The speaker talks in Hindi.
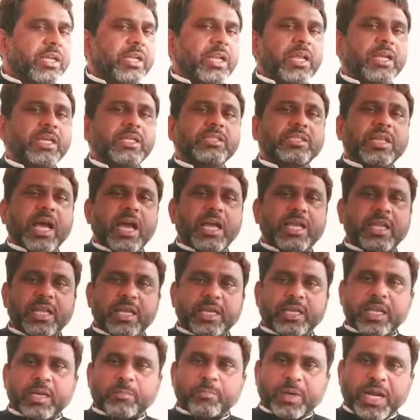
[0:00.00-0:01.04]
लेकिन जाहिर
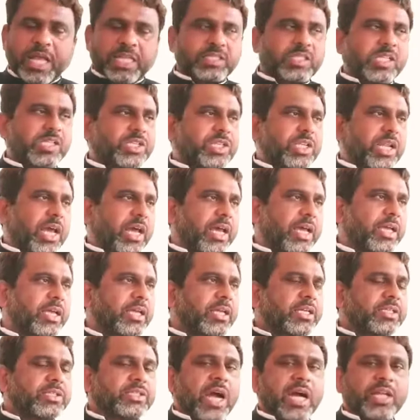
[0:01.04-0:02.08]
है एक बड़ा सिलसिला है
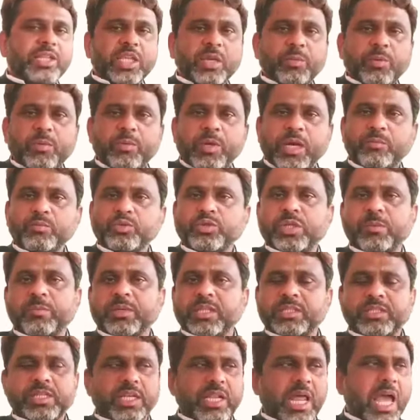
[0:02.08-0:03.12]
चाहते हुए भी हम उसकी
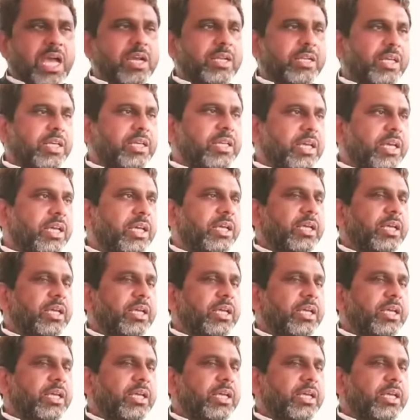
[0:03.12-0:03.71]
मदद के लायक नहीं है